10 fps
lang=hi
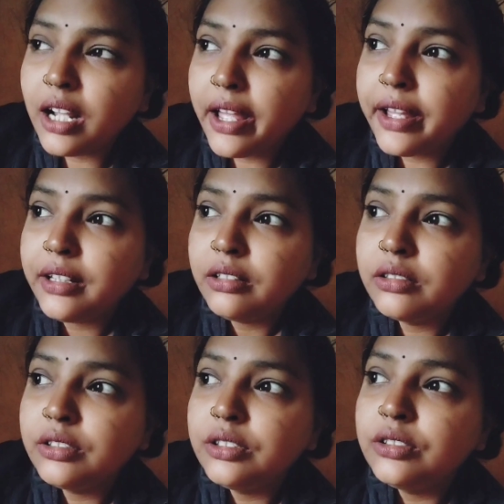रहा है
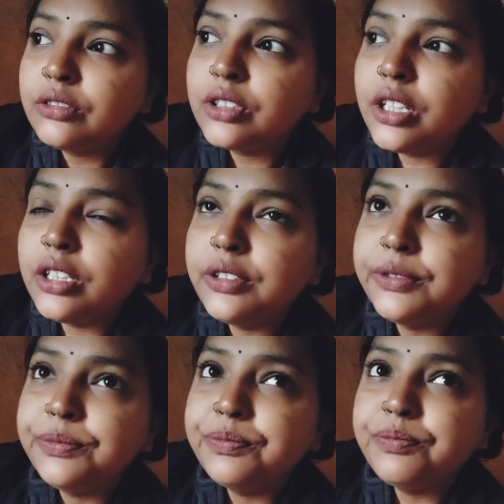कि
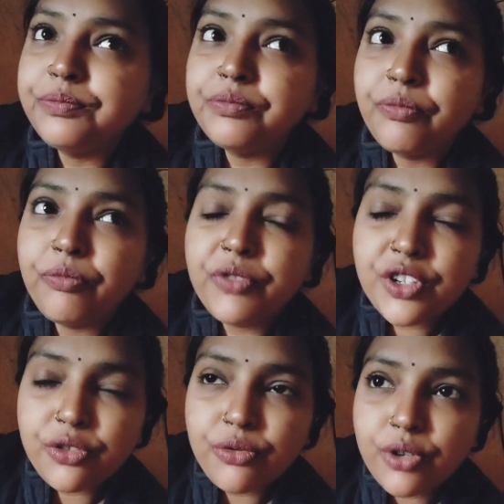
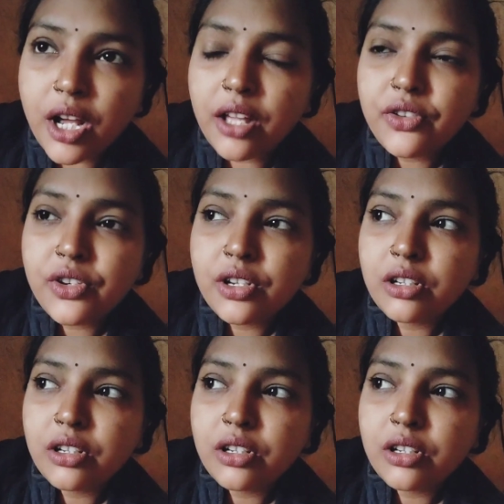विष्णु राज